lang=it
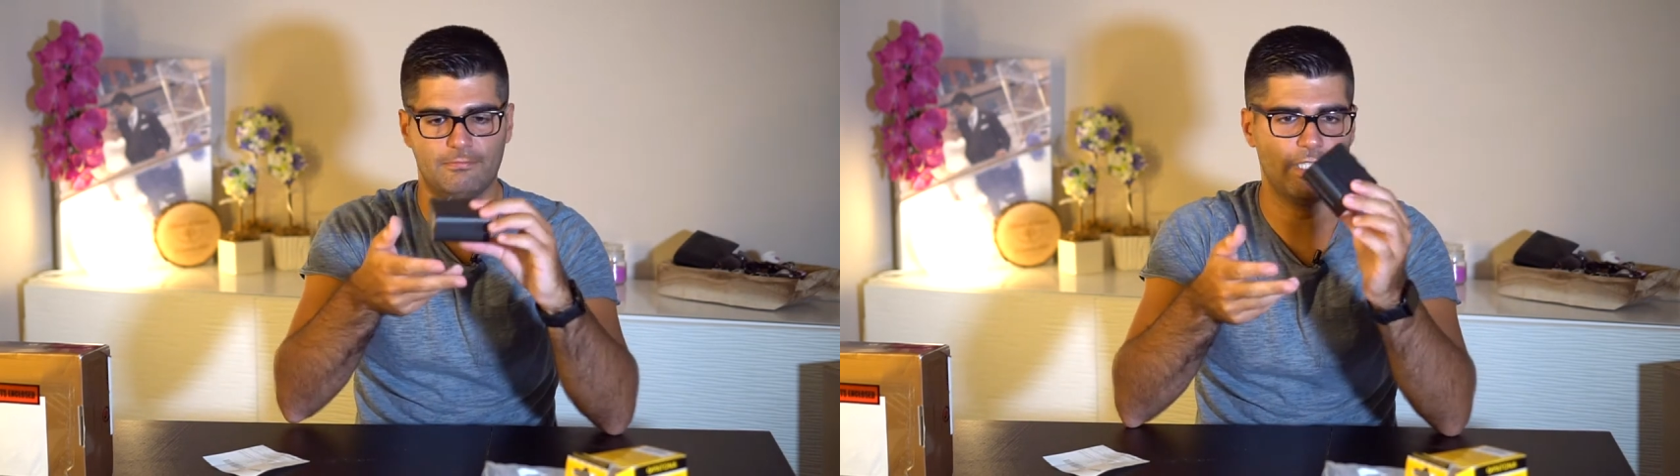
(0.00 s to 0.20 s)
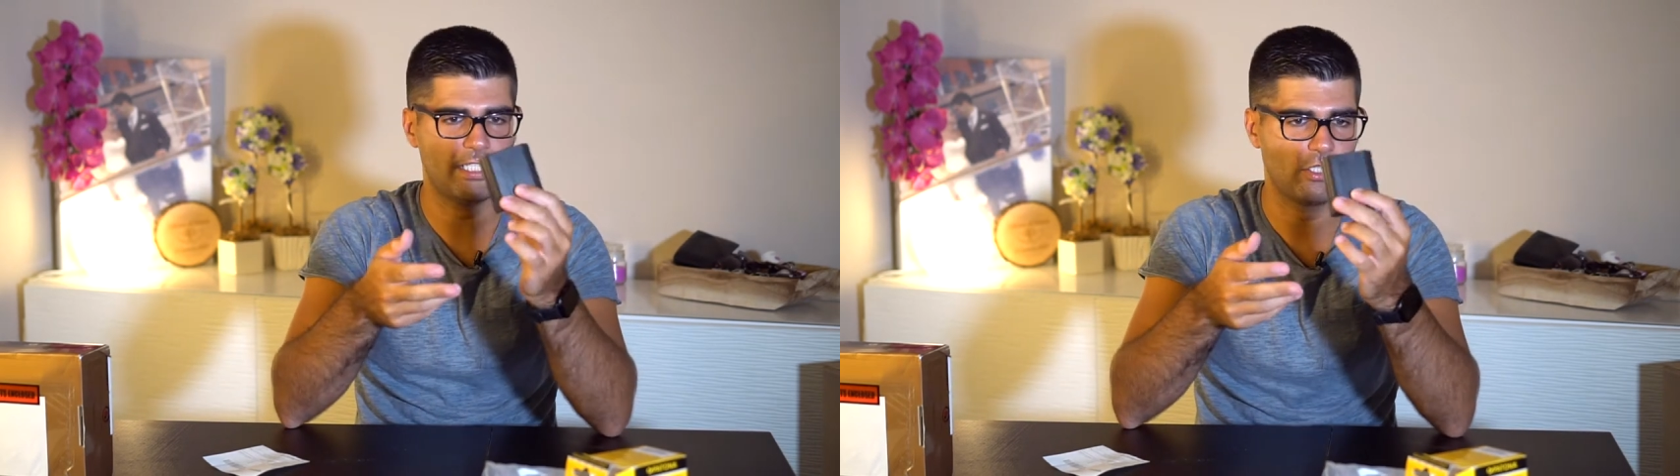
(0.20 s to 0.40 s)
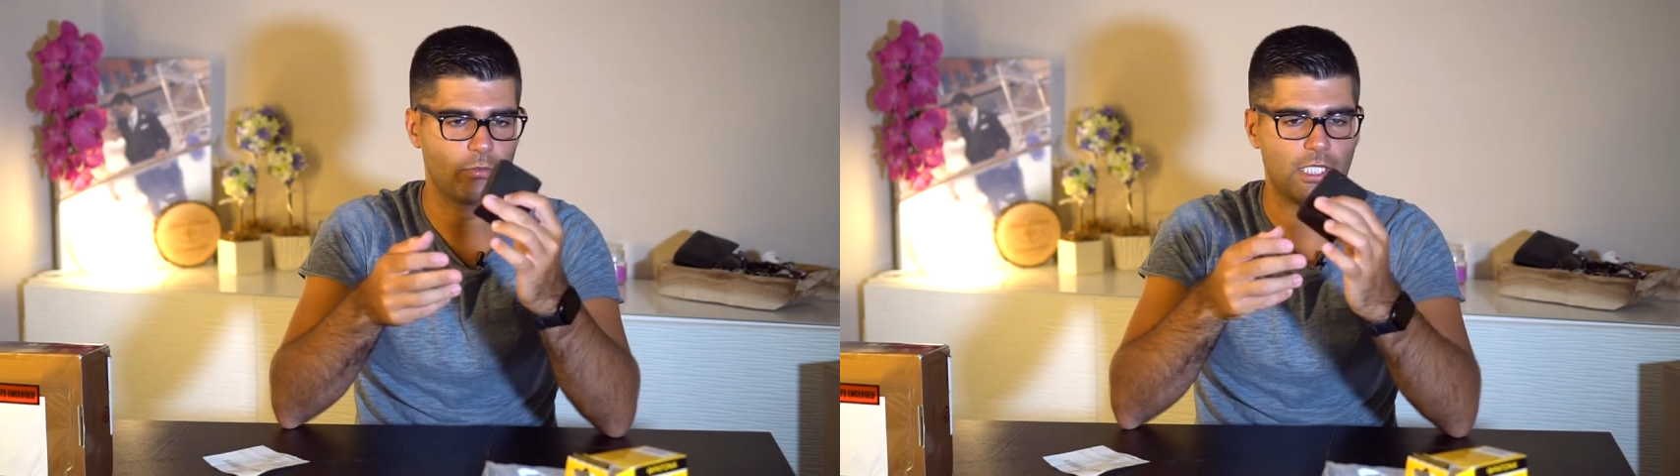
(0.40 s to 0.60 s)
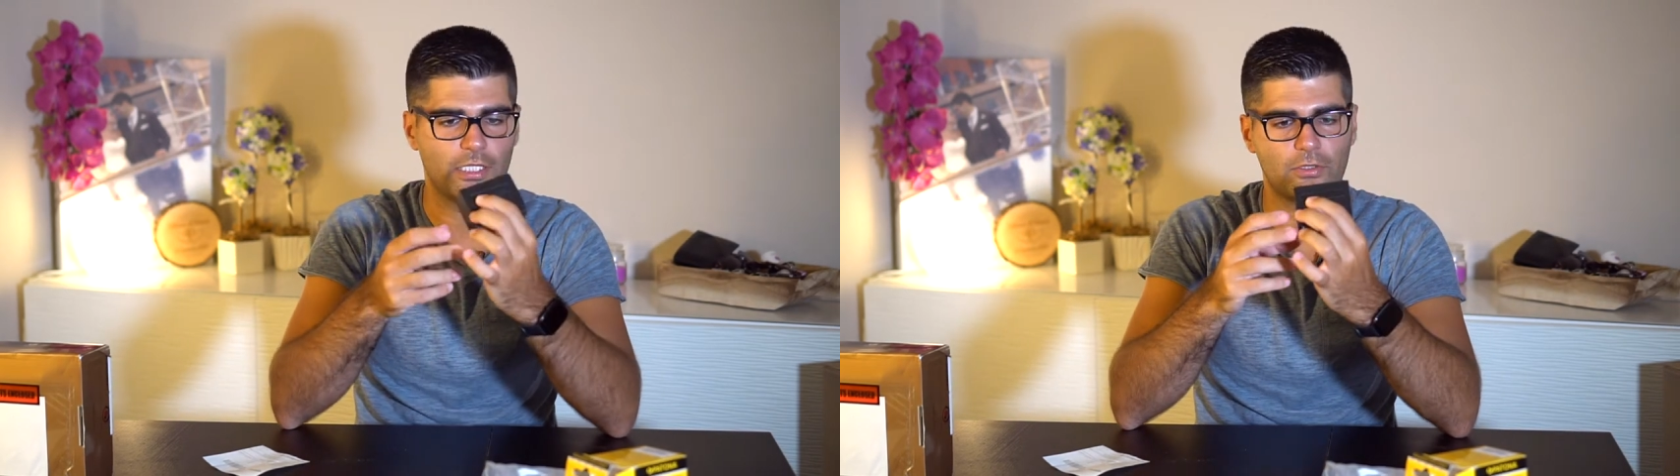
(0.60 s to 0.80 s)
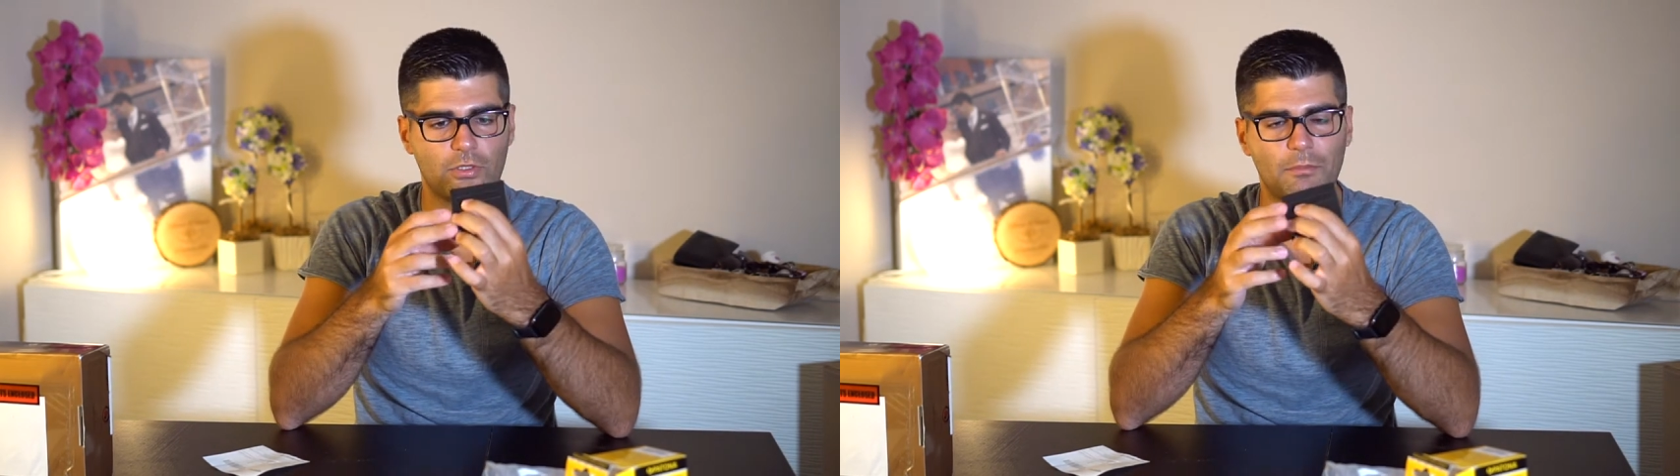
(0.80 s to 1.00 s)
eccola qua
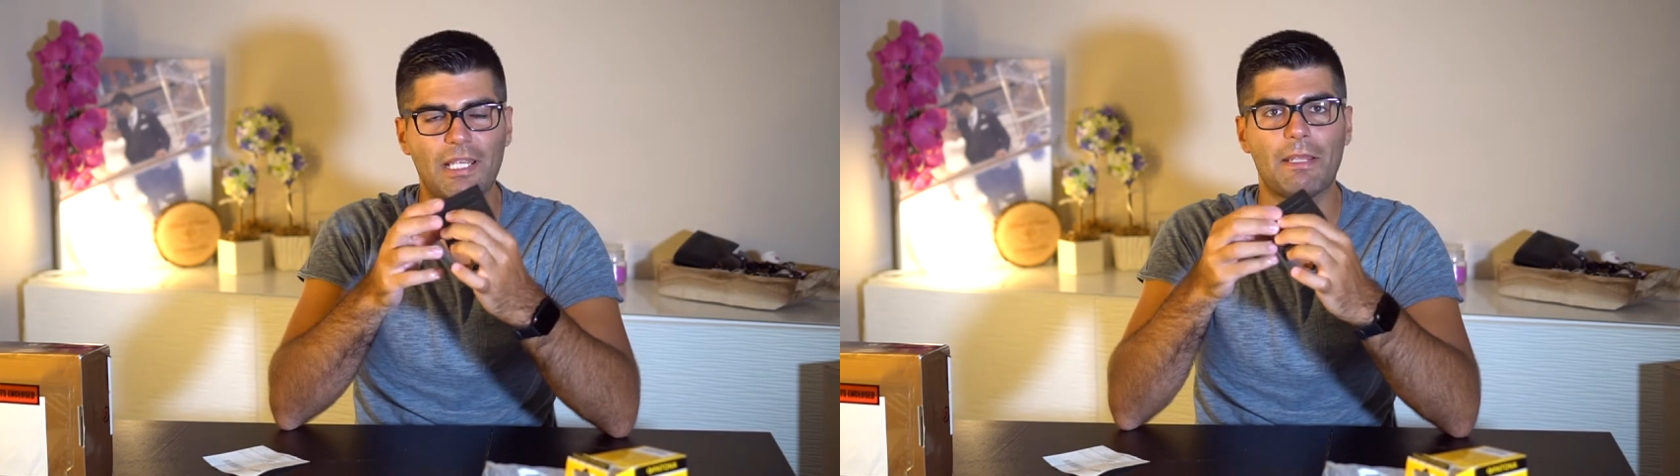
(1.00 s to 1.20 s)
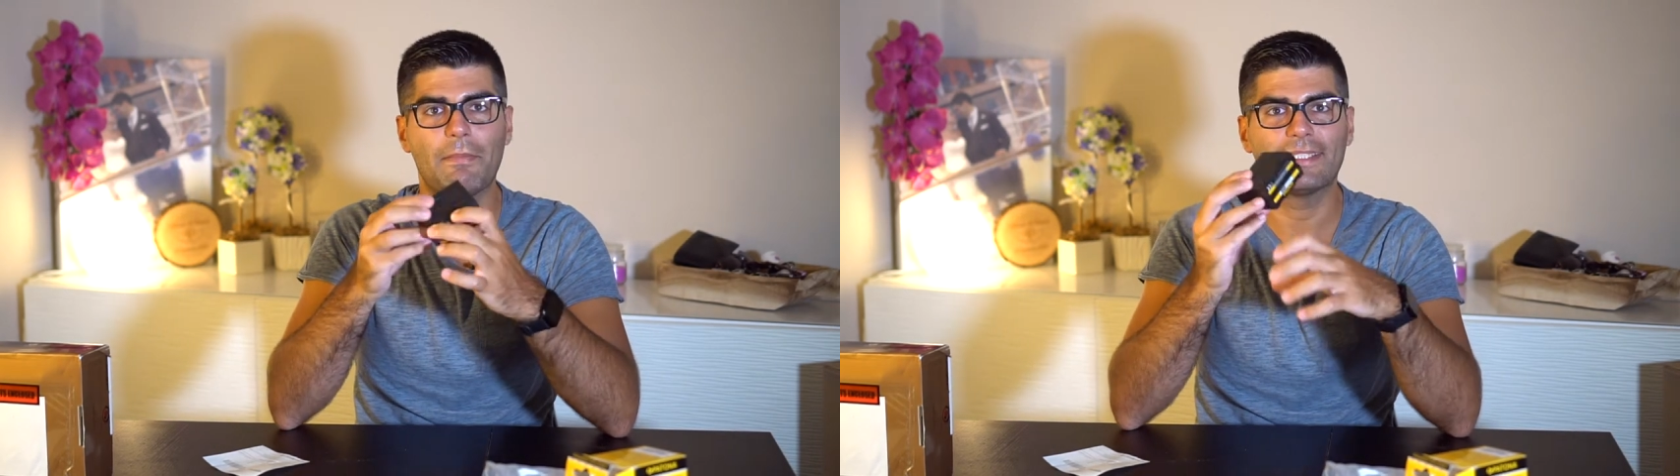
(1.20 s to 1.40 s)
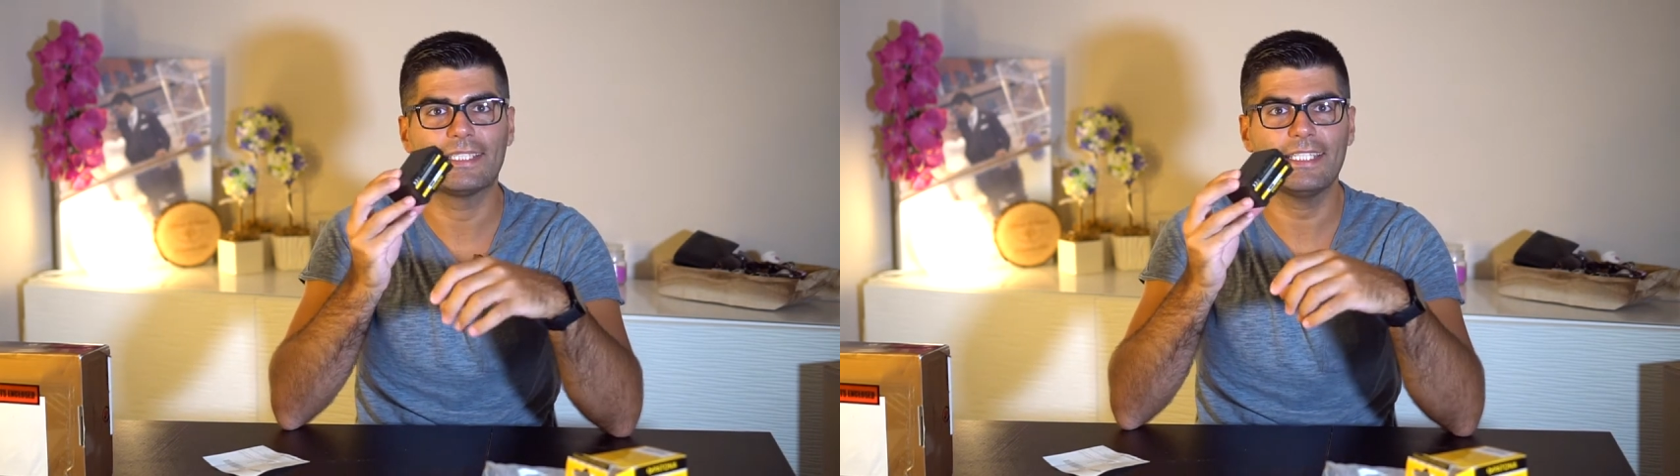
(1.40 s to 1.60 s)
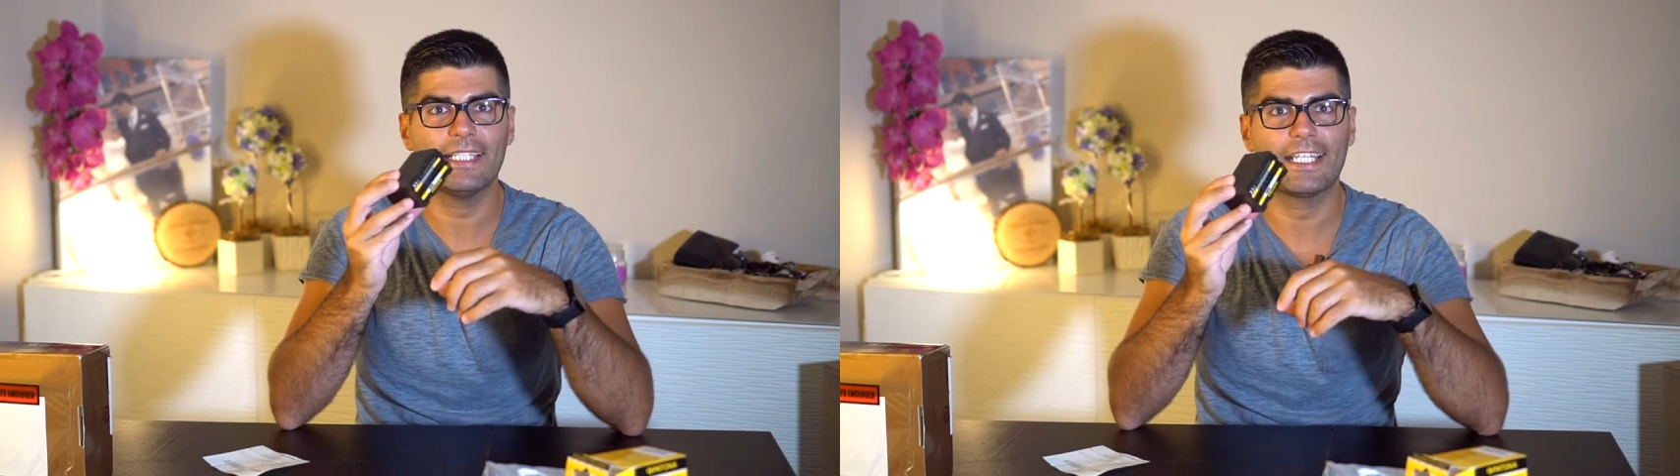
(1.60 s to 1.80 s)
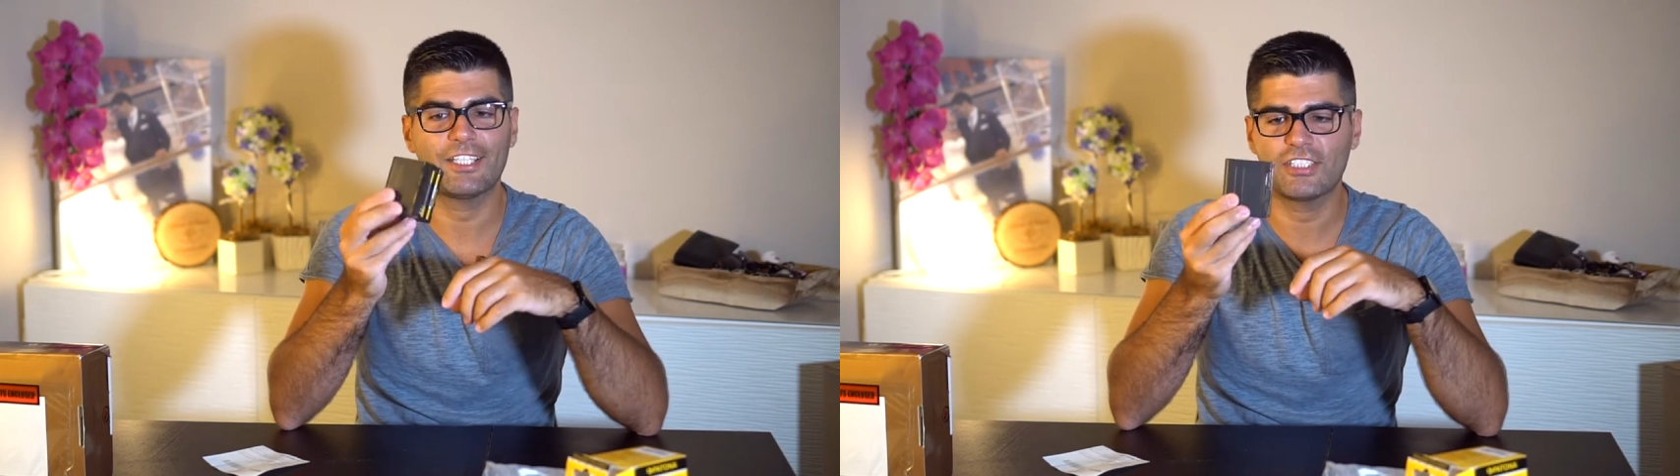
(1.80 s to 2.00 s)
una bella batteria che ci